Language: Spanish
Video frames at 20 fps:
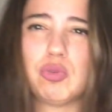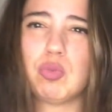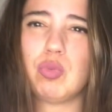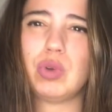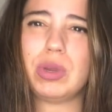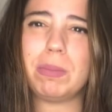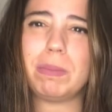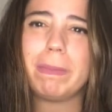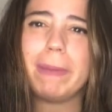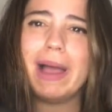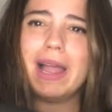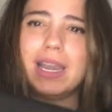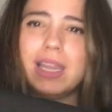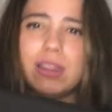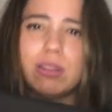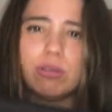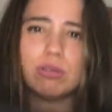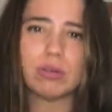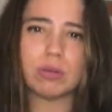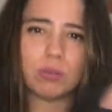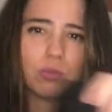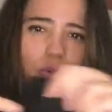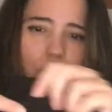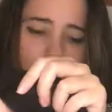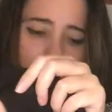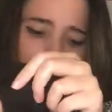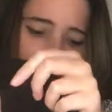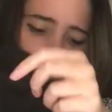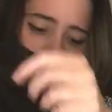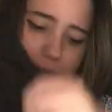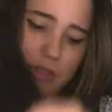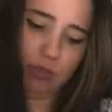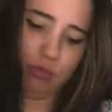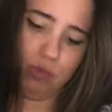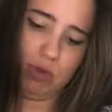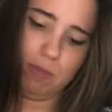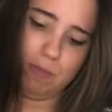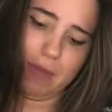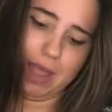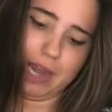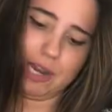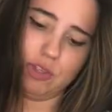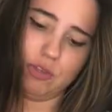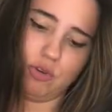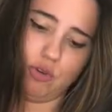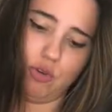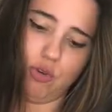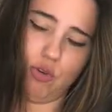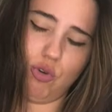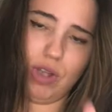muy pálido, muy pálido, muy pálido,